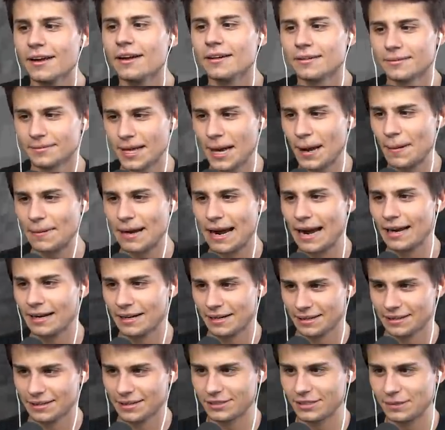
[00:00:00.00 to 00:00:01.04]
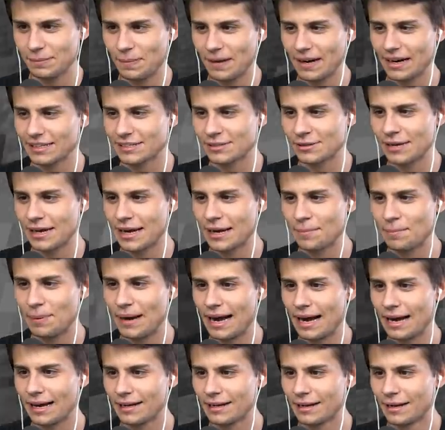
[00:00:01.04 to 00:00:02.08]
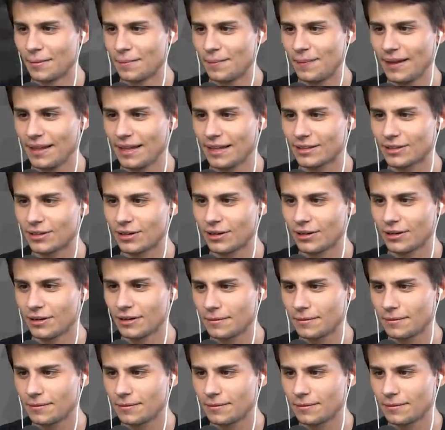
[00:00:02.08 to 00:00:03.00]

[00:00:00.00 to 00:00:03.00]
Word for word: dawaj, Dobra, dawaj. to się pokazuje, pa. Pa na to.